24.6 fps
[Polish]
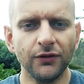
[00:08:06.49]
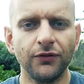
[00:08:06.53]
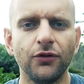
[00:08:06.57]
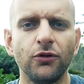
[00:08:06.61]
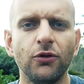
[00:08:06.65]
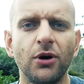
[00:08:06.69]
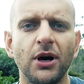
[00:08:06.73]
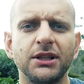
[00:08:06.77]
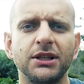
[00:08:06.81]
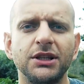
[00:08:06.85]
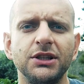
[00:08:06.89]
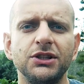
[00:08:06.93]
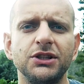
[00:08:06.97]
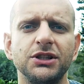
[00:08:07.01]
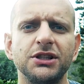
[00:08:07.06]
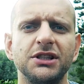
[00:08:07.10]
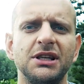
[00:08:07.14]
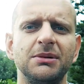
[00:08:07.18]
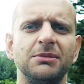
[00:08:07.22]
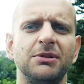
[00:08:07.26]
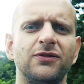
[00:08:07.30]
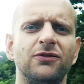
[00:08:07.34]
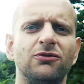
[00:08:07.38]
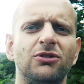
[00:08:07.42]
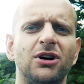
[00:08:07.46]
wkładki, czy
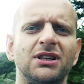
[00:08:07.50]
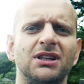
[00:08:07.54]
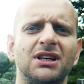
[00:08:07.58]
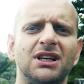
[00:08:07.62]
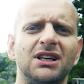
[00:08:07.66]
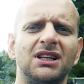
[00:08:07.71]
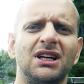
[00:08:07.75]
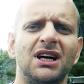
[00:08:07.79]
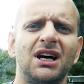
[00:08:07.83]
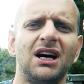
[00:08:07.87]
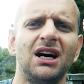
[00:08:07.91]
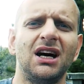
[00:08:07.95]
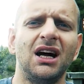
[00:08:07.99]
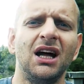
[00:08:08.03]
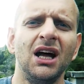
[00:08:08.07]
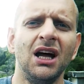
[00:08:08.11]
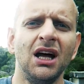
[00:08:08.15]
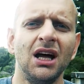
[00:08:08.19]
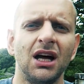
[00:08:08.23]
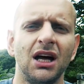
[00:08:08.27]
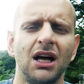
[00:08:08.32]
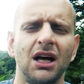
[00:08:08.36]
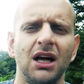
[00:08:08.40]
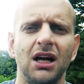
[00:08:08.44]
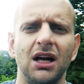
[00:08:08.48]
chcemy wkładkę na
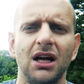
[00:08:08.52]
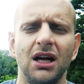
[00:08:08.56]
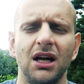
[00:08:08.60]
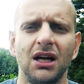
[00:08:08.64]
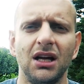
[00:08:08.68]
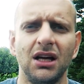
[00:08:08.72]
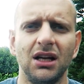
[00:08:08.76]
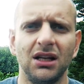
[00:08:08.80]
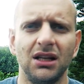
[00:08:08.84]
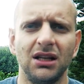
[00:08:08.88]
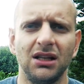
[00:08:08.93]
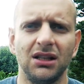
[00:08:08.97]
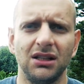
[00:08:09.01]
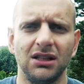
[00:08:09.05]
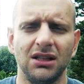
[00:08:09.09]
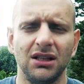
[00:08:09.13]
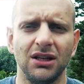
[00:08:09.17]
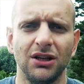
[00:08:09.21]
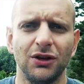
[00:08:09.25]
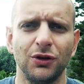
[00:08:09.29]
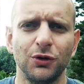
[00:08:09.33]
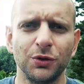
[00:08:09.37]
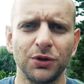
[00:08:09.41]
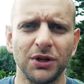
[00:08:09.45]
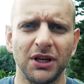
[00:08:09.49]

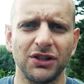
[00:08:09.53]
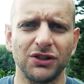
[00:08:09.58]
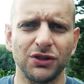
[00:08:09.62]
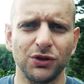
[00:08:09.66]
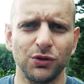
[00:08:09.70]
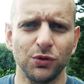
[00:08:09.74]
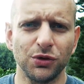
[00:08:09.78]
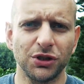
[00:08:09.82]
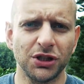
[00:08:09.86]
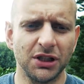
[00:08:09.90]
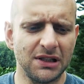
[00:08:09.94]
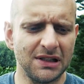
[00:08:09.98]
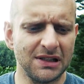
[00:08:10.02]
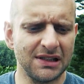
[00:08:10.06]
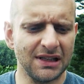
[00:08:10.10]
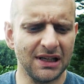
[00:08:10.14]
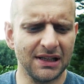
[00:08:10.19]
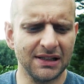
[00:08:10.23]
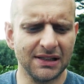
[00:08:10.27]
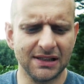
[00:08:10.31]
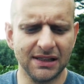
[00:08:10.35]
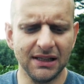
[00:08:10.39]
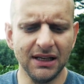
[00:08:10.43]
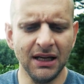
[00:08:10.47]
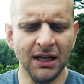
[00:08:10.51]
krótkie czy dłuższe
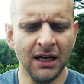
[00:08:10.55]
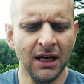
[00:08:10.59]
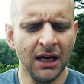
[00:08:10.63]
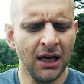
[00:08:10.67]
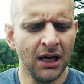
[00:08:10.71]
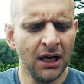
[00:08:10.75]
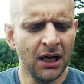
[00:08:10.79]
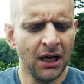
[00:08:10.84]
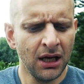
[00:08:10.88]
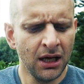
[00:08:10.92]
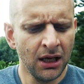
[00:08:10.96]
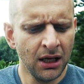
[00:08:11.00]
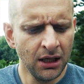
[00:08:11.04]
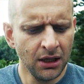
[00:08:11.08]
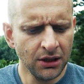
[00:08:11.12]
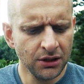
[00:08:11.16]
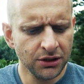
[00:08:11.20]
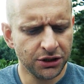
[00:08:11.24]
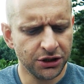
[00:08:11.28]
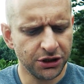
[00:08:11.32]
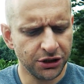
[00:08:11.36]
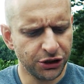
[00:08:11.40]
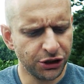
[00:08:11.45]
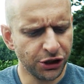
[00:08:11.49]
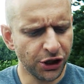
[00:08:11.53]
dystanse
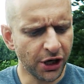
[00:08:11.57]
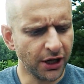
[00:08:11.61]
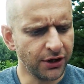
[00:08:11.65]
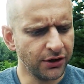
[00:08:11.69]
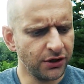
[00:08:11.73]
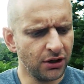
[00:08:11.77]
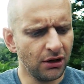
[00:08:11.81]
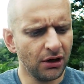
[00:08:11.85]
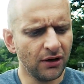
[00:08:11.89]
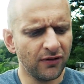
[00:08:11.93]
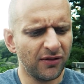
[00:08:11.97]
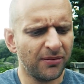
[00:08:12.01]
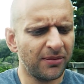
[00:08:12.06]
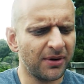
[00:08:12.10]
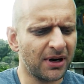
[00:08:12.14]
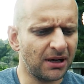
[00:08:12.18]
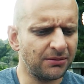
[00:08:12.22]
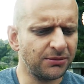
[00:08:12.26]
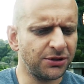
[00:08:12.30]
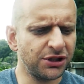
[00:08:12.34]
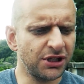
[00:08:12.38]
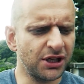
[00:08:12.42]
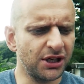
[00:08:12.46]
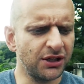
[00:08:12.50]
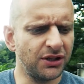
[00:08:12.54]
czy średnio. Ja
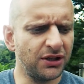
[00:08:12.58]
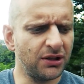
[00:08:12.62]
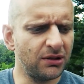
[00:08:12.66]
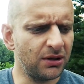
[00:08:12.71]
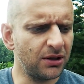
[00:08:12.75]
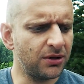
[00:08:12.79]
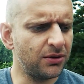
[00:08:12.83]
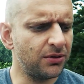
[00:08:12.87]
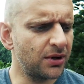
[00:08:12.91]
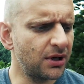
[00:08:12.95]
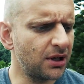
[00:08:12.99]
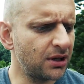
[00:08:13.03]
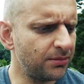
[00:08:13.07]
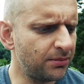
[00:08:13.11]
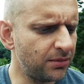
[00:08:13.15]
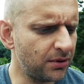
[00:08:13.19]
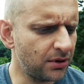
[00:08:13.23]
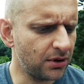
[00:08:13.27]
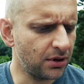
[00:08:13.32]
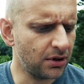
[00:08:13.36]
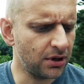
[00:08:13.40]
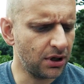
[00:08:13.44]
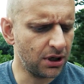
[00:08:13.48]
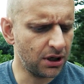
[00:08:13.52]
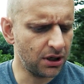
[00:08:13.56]
wybrałem średnio akurat,
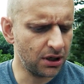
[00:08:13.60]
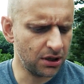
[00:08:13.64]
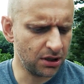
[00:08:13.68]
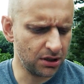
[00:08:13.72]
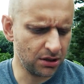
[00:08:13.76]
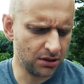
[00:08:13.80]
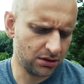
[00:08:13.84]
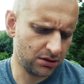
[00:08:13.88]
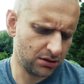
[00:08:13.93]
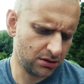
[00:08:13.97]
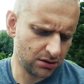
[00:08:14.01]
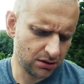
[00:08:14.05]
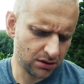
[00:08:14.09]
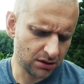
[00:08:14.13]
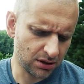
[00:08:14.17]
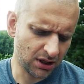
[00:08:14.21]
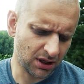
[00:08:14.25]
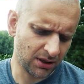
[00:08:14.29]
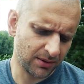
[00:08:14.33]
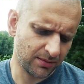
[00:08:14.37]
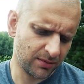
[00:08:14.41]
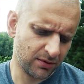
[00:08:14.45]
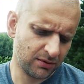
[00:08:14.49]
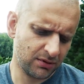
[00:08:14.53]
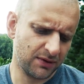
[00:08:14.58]
bo e,
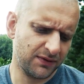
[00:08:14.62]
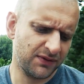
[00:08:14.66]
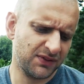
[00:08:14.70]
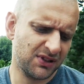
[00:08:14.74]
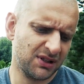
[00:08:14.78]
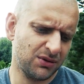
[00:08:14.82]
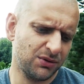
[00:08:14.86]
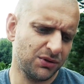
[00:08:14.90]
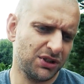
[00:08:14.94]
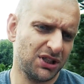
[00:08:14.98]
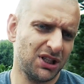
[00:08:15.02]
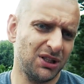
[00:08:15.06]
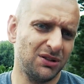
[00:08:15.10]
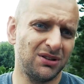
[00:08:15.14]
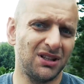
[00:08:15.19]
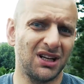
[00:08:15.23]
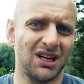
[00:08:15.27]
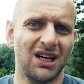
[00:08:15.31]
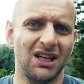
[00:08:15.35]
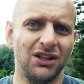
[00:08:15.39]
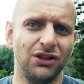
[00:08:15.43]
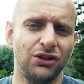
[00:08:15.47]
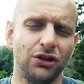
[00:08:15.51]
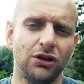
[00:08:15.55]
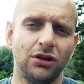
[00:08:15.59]
ona była w założeniu
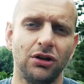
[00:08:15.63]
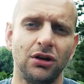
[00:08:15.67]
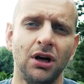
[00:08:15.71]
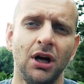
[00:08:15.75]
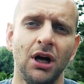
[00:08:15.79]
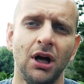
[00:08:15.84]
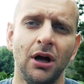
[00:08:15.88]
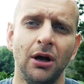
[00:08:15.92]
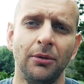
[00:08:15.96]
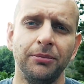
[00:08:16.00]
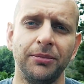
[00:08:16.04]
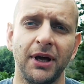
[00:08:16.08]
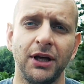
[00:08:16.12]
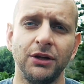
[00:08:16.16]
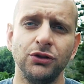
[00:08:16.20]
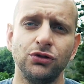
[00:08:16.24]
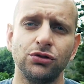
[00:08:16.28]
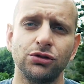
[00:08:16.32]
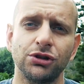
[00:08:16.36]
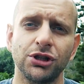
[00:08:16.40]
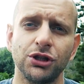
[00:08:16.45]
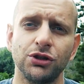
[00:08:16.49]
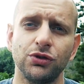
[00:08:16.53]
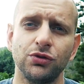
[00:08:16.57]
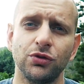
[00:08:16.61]
taka do
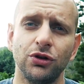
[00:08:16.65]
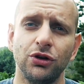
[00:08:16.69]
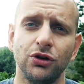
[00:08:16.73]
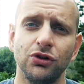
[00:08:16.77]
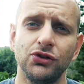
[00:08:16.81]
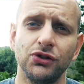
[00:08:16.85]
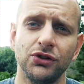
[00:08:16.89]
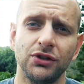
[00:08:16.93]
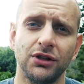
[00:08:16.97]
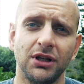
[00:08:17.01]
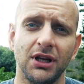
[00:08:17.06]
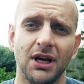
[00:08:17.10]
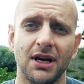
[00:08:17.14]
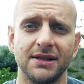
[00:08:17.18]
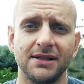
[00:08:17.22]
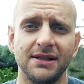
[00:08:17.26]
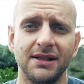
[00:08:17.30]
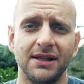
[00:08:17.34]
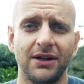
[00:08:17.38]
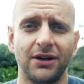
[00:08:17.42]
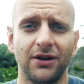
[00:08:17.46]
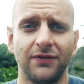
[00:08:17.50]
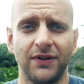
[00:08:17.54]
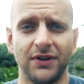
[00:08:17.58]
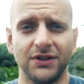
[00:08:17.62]
5-6 godzin jazdy
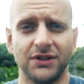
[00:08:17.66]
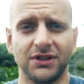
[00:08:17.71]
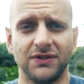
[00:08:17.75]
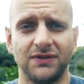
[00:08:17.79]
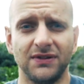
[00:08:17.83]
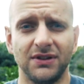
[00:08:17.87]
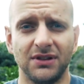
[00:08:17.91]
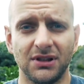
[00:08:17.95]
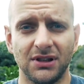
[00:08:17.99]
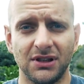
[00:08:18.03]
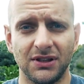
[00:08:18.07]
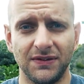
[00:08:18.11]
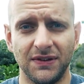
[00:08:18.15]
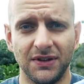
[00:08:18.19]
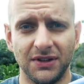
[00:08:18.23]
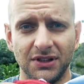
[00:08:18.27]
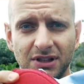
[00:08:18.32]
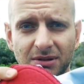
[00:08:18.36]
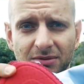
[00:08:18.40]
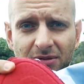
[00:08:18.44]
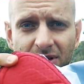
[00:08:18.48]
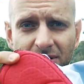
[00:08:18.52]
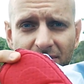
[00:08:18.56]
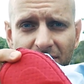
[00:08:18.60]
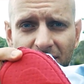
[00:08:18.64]
na rowerze, więc stwierdziłem,